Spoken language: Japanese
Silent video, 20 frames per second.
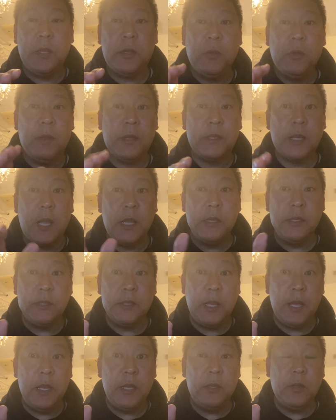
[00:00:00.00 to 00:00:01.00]
党は賛
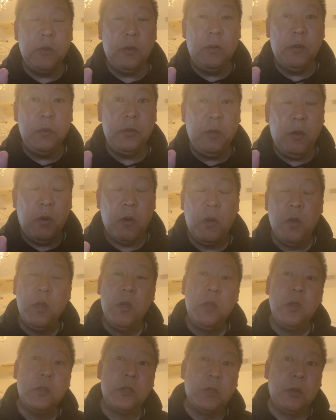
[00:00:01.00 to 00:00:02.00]
成党の
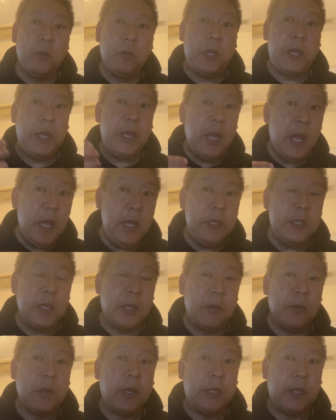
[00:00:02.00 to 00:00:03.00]
その被害
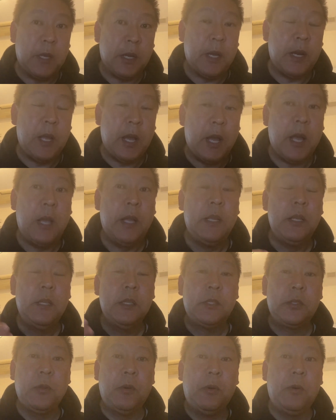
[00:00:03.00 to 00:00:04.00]
者の方から
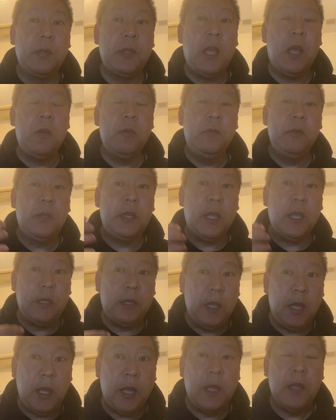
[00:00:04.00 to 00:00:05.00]
相談を受け
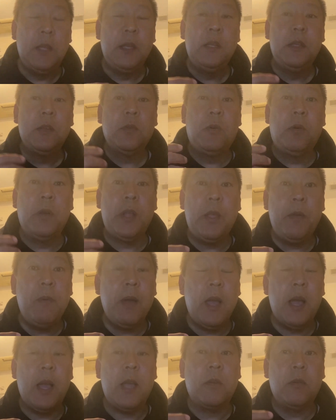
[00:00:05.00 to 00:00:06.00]
て、これ
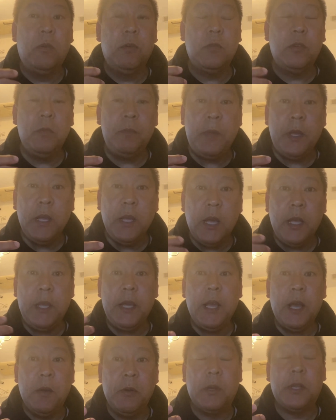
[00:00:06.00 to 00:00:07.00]
は国民が
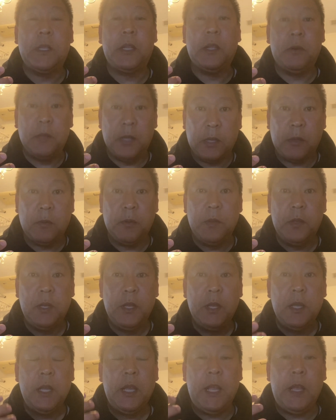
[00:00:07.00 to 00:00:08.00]
被害を受けてるなと。
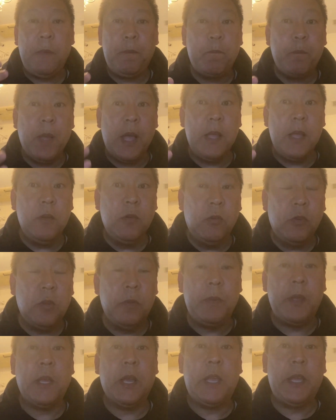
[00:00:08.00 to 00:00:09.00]
一般
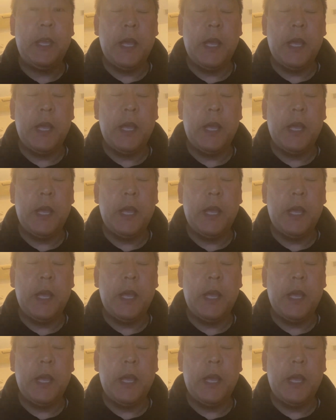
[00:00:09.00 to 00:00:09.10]
国民が被